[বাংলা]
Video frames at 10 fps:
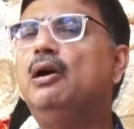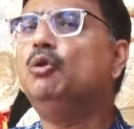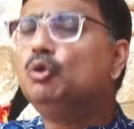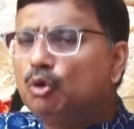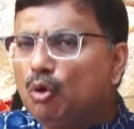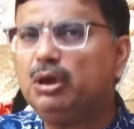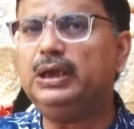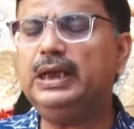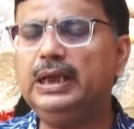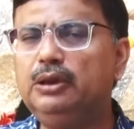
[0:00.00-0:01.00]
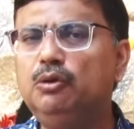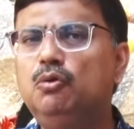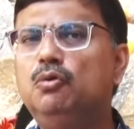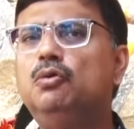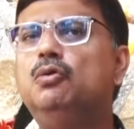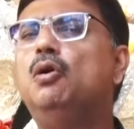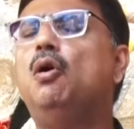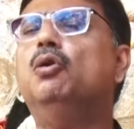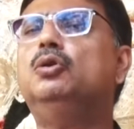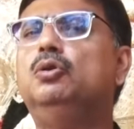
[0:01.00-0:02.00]
অন্তর্নিহিত
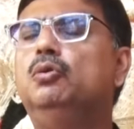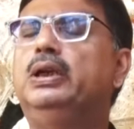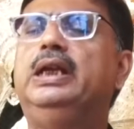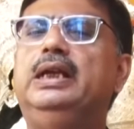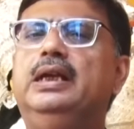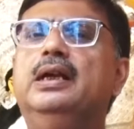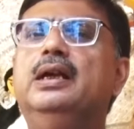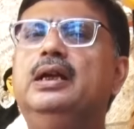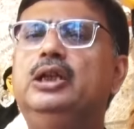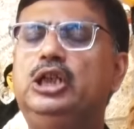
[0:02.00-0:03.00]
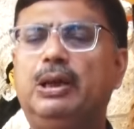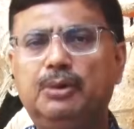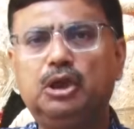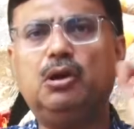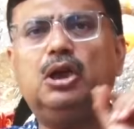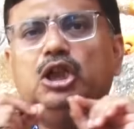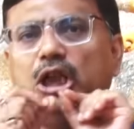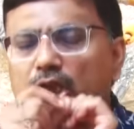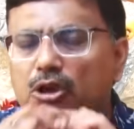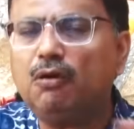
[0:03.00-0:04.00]
অর্থ কী সে বিষয়ে
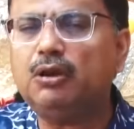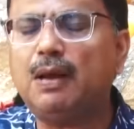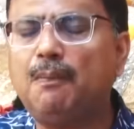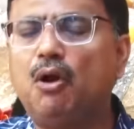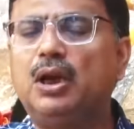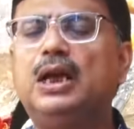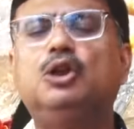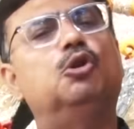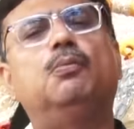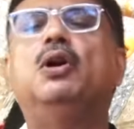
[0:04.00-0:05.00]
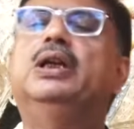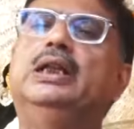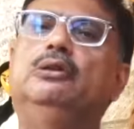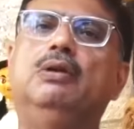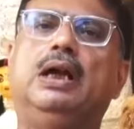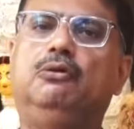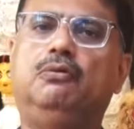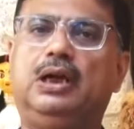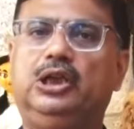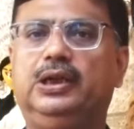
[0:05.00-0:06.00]
শেষ কথা বলার সময় কিন্তু
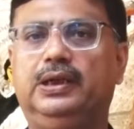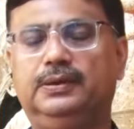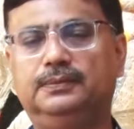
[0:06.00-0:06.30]
এখনও আসেনি